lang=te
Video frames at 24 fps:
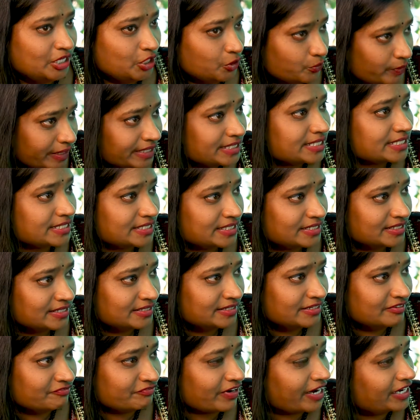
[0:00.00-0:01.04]
యుఎస్
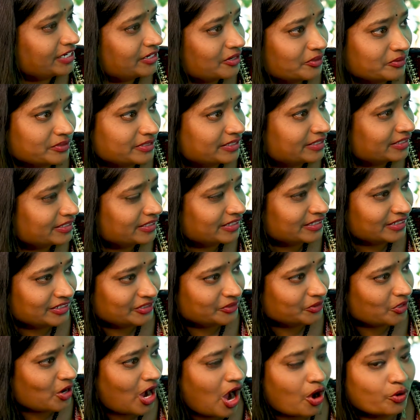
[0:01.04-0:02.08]
ఫైండ్ అవుట్
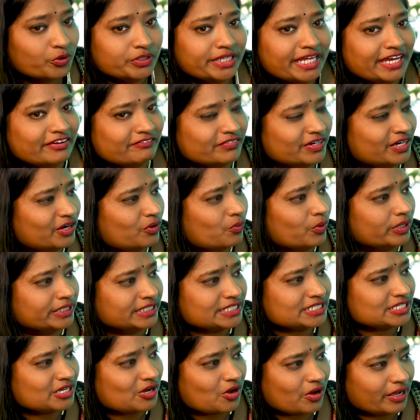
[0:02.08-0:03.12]
యునో హౌ దే వర్క్
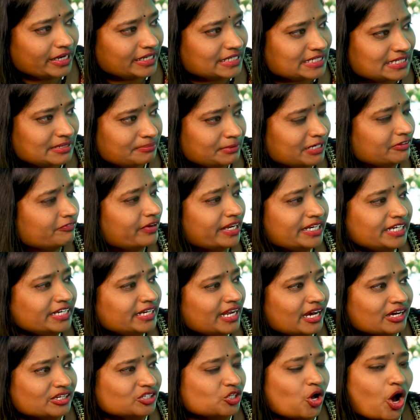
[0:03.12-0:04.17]
వాట్ ఈస్ ద కాన్సెప్ట్ ఇవన్నీ
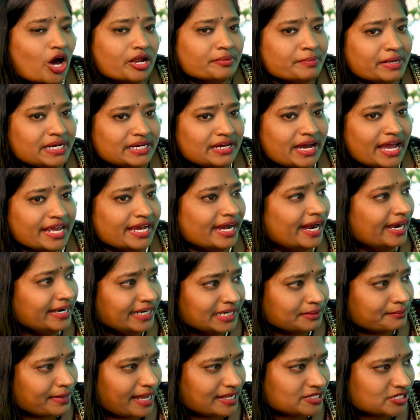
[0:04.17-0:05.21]
నాకు నార్మల్గా ఐ
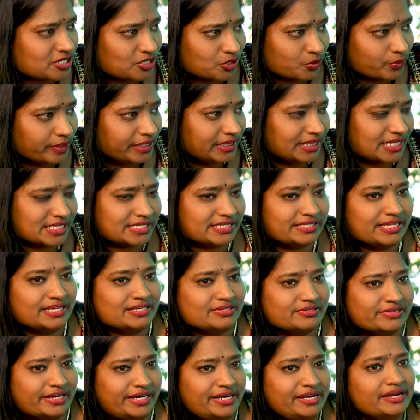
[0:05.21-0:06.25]
కాంట్ ఇమాజిన్ డూయింగ్ దీస్
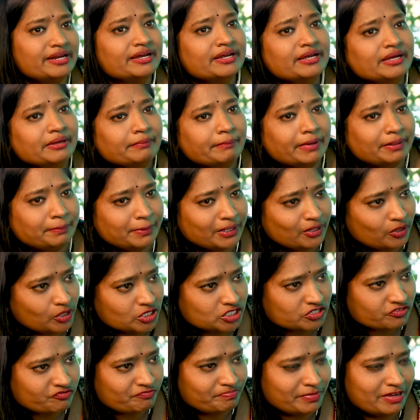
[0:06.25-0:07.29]
థింగ్స్ రైట్ బట్
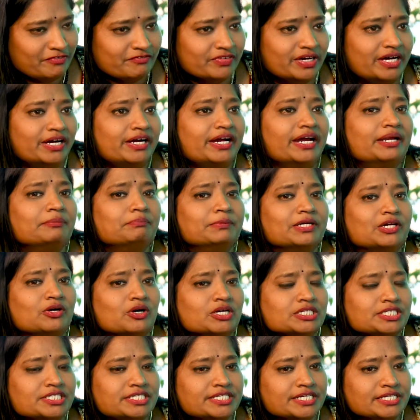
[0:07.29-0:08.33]
బికాస్ ఆఫ్ మై వర్క్ అండ్
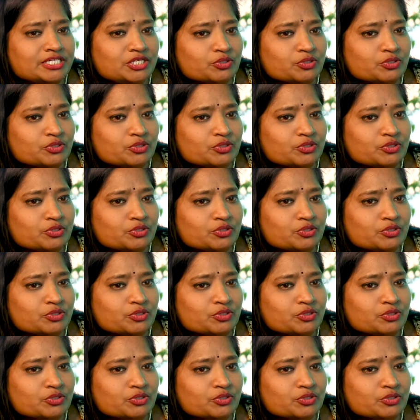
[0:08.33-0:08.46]
బికాస్ ద